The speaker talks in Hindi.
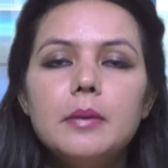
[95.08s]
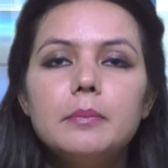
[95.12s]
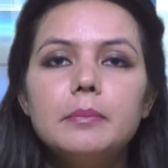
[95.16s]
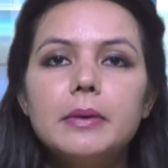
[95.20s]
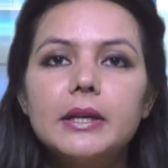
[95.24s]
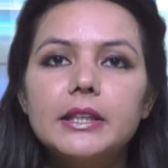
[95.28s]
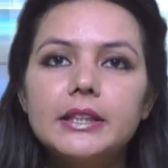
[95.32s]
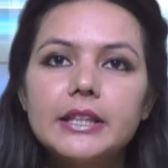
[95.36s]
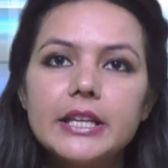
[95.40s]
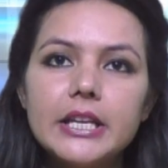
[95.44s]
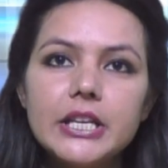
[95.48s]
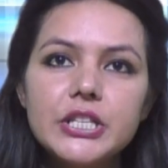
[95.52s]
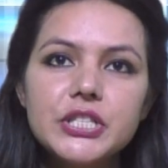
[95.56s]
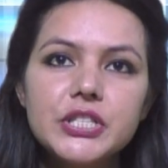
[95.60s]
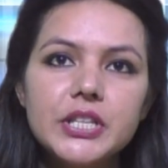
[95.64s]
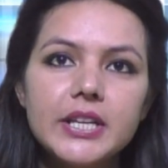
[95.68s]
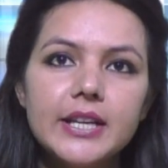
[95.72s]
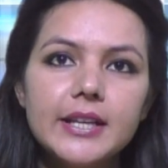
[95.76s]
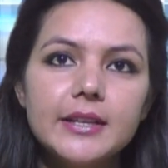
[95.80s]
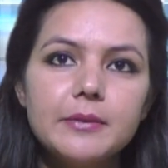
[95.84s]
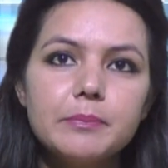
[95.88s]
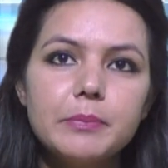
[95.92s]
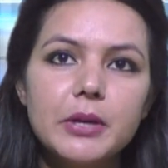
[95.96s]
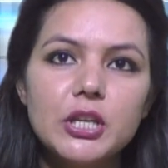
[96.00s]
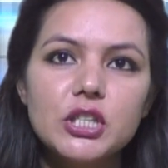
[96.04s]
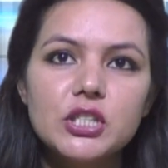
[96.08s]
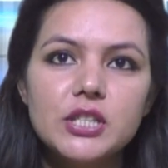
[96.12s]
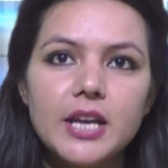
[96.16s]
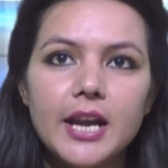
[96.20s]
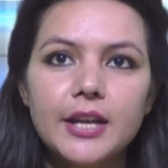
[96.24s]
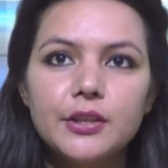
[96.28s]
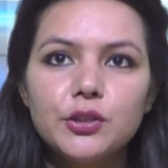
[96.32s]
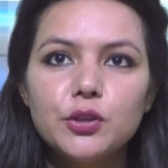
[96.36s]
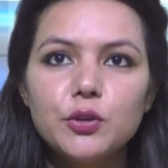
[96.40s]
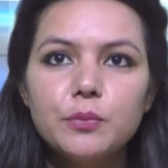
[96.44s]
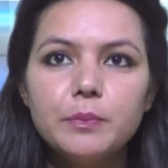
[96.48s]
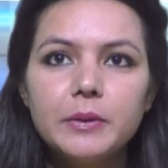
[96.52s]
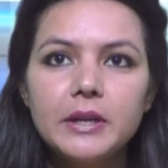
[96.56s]
प्रदेश के इन
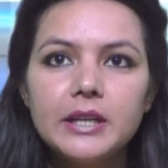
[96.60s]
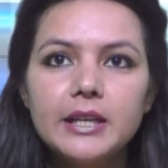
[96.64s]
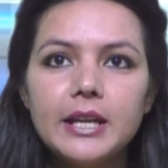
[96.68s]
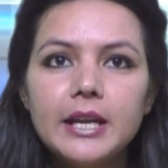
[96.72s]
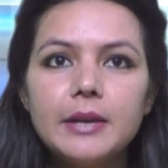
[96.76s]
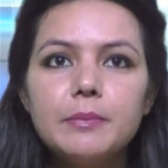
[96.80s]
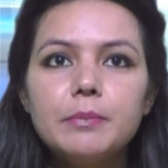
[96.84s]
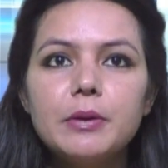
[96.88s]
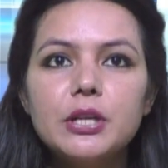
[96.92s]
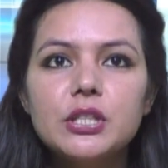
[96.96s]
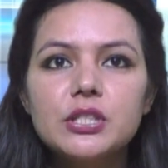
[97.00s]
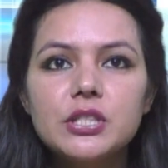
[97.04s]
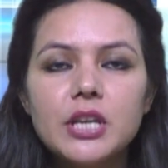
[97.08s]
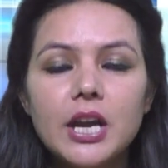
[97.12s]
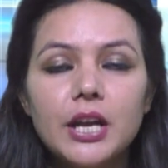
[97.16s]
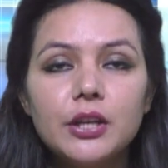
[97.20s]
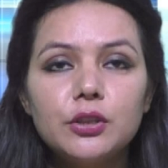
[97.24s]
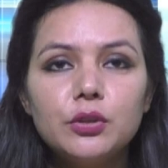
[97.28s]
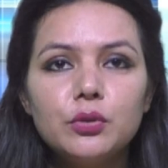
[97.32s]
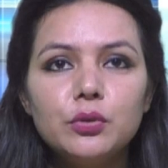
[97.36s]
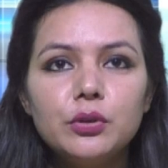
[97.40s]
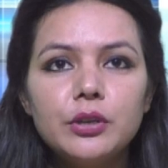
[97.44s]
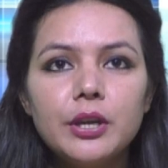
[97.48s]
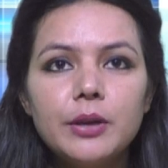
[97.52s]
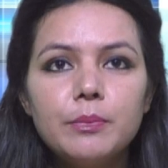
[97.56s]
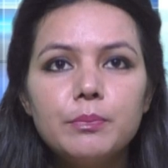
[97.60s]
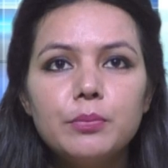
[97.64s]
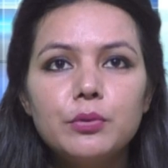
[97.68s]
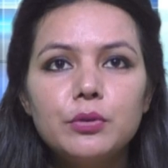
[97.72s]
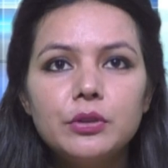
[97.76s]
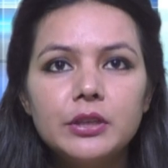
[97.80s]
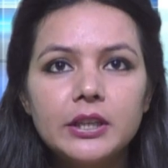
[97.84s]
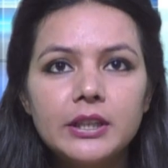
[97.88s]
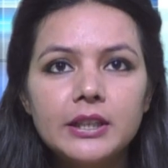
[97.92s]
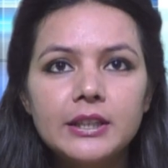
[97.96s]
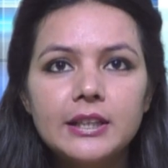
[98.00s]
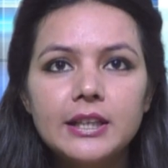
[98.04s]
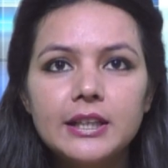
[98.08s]
पंचायतों पर नई पंचायतों के
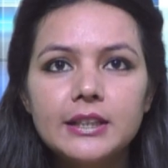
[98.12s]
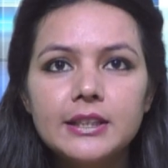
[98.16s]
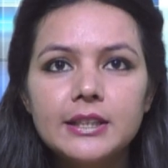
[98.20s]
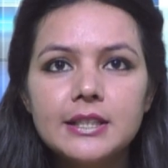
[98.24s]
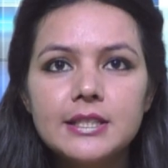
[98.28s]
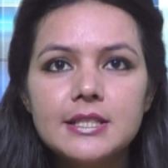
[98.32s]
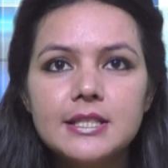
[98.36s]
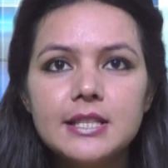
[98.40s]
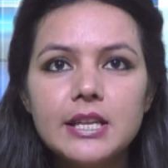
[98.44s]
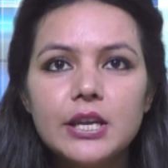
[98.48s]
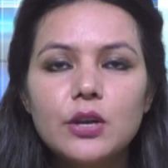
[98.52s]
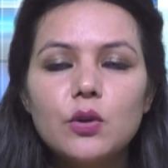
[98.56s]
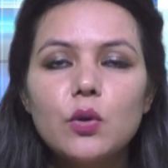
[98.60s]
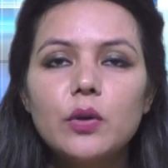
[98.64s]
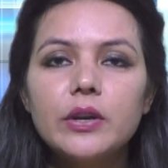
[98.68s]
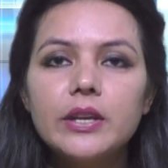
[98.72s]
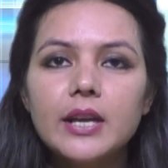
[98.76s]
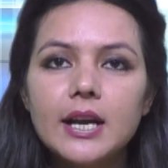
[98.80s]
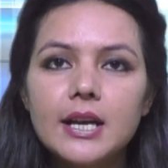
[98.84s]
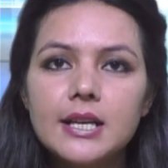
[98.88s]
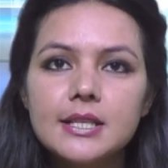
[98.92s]
पुनर्गठन से कोई